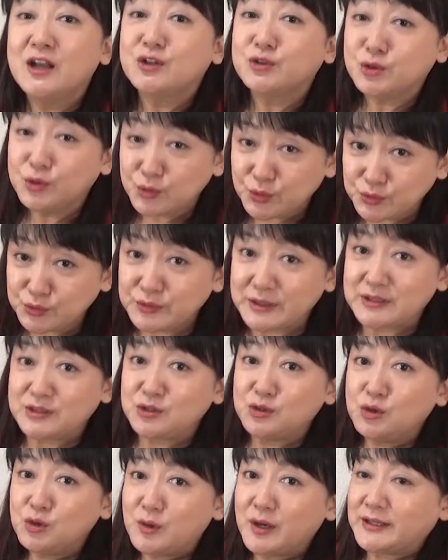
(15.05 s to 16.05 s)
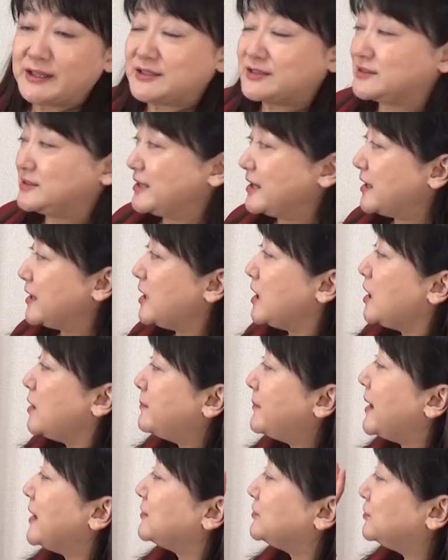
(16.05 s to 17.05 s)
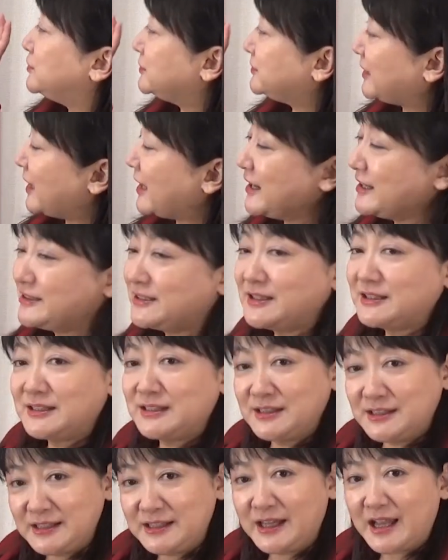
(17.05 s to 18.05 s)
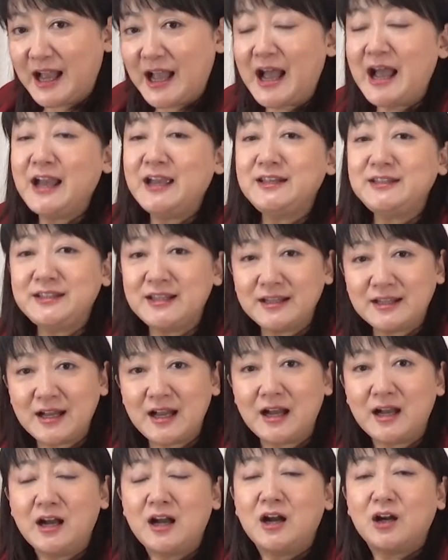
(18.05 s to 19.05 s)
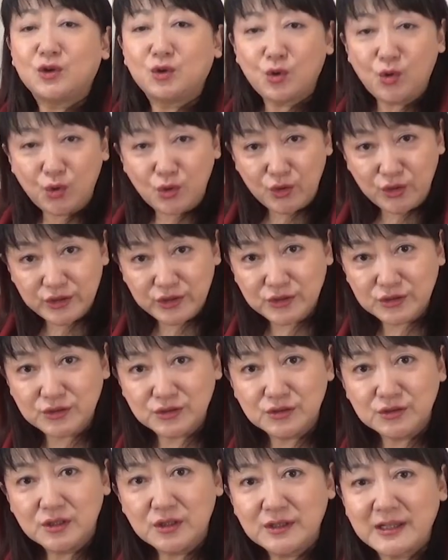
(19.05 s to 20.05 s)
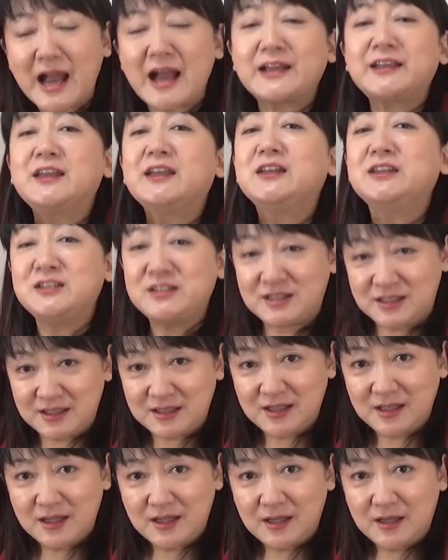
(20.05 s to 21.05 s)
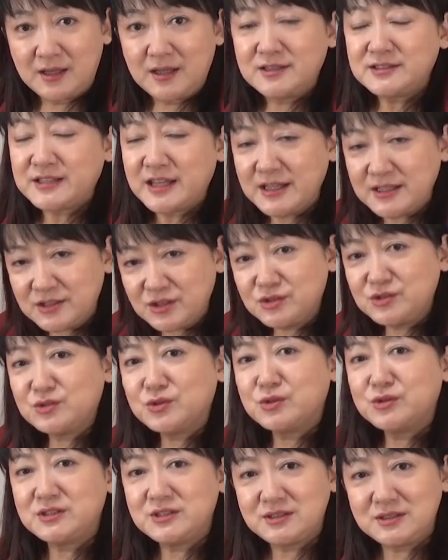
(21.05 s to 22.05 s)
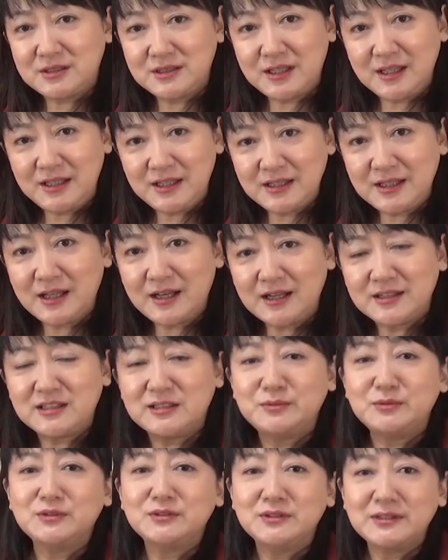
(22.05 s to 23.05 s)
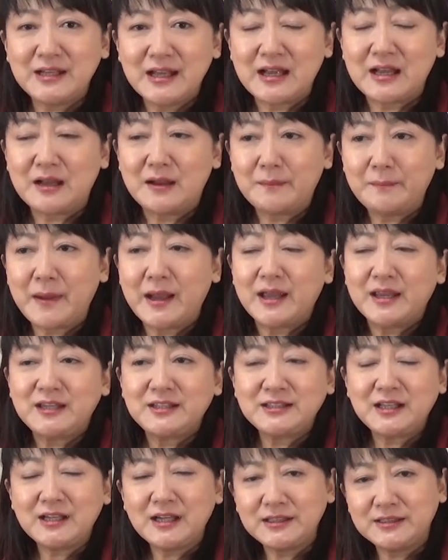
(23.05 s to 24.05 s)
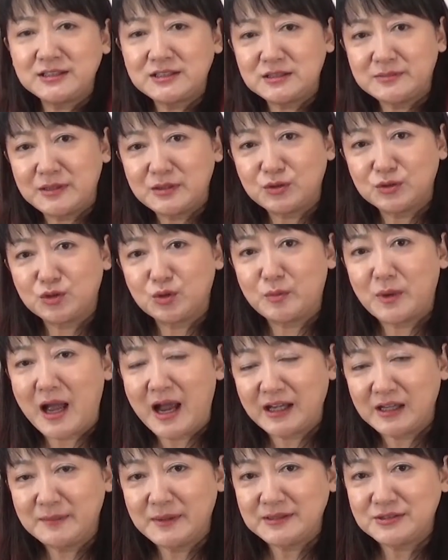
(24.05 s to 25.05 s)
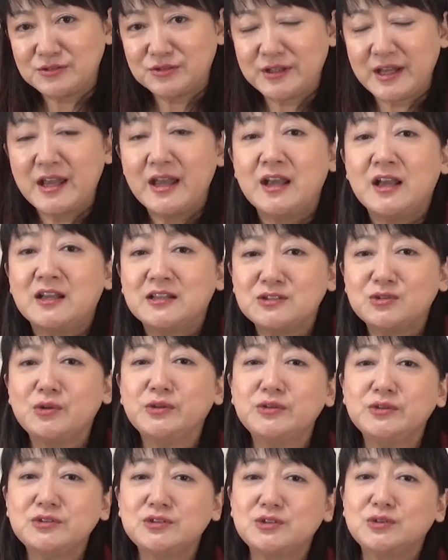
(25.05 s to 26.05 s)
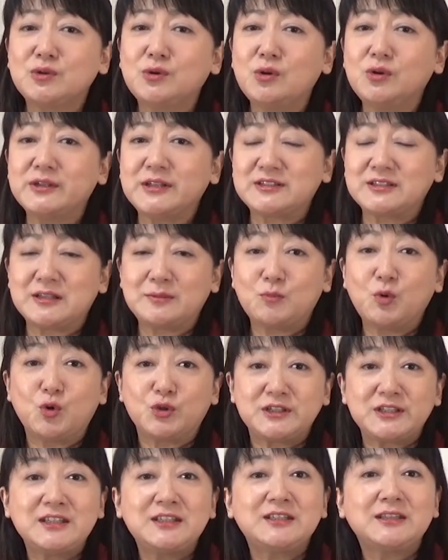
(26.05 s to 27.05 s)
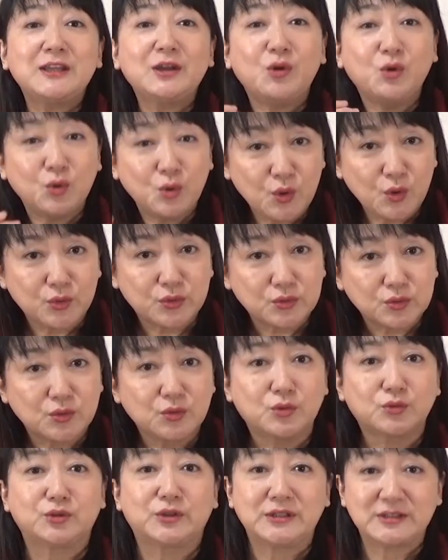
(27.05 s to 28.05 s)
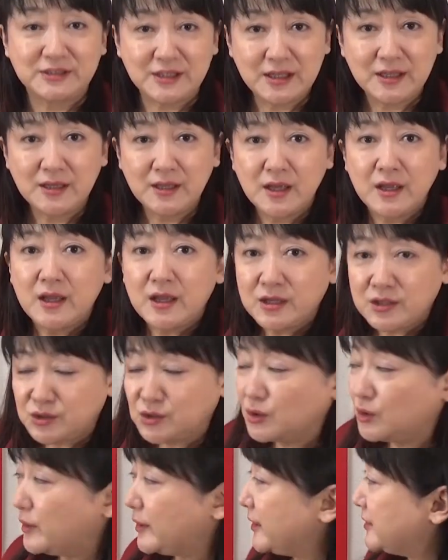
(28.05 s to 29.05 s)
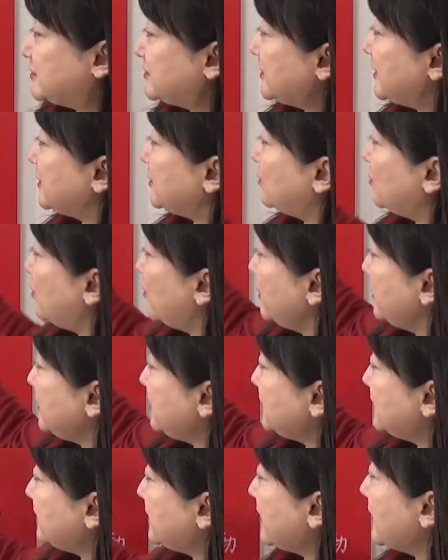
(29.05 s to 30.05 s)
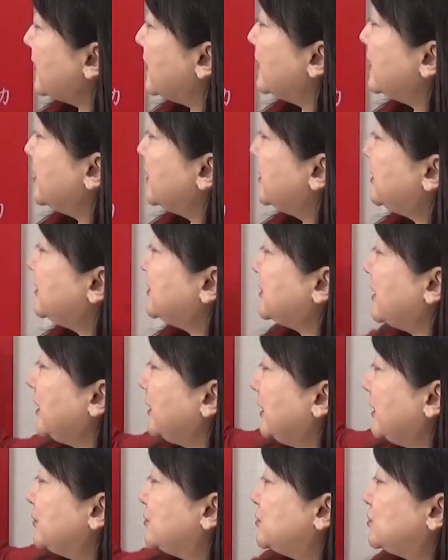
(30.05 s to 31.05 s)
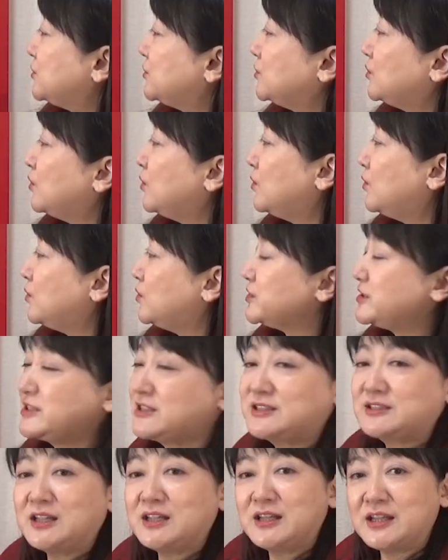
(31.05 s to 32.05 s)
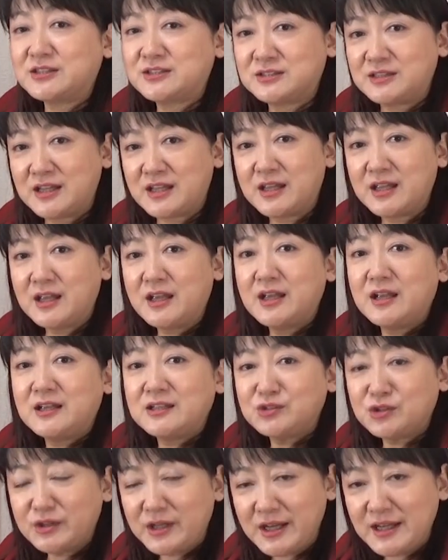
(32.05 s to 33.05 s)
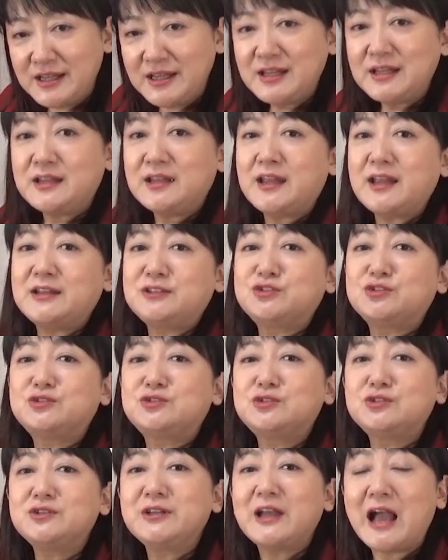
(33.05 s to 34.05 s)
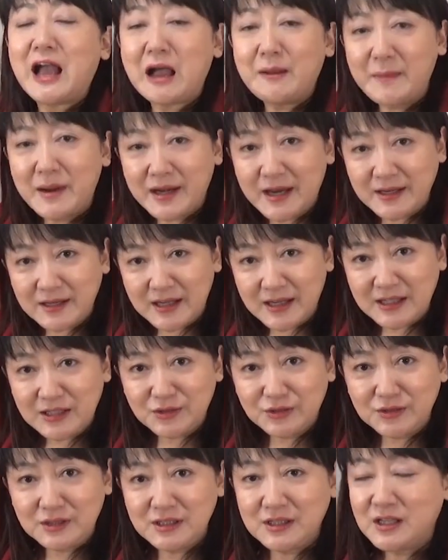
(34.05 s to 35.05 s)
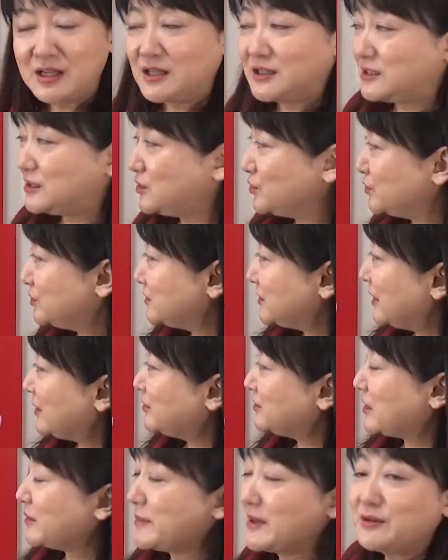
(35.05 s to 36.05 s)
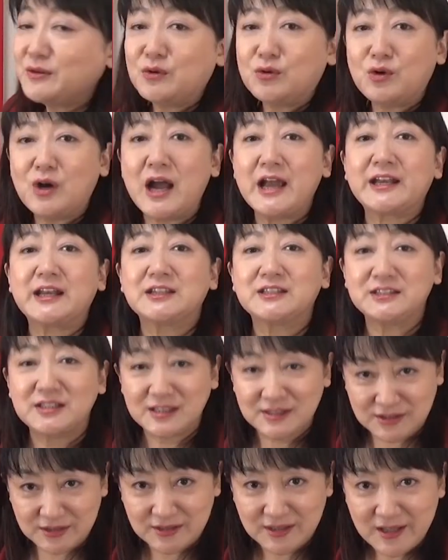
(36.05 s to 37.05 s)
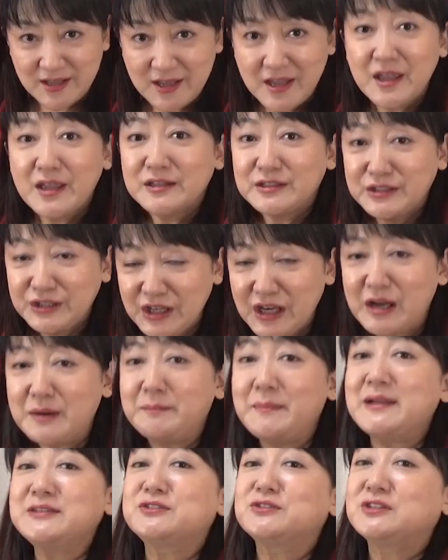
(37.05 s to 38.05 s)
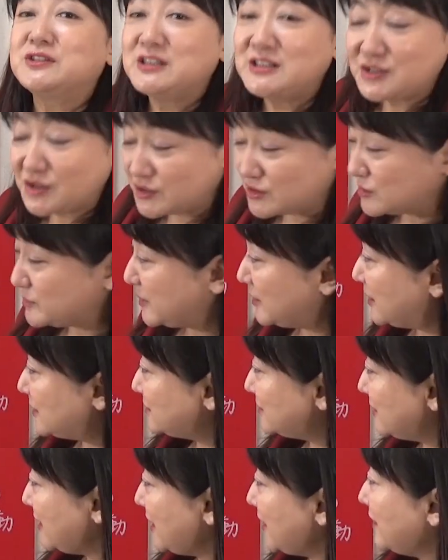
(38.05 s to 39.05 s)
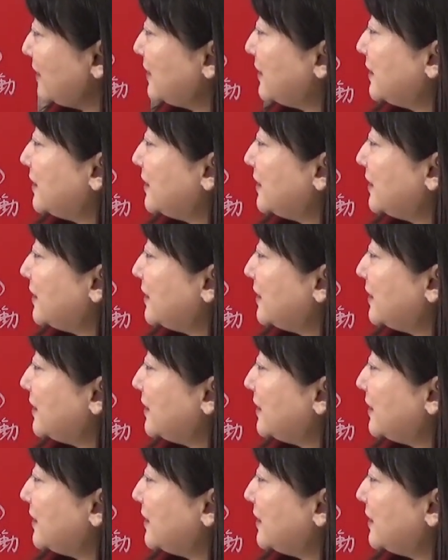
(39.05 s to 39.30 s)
ということで今日はですね、まあ、具体的に相手がこういう駆け引き戦術を知っていたら自分が、まあ、引っかかってしまうこともありますのでそういう手法をですねもう知っておこうということですね今日はですねこういった引っ掛ける手法を知ってですねそれに、え術中にはまらないように気をつけるためのお話ですではまず1つ目ですね、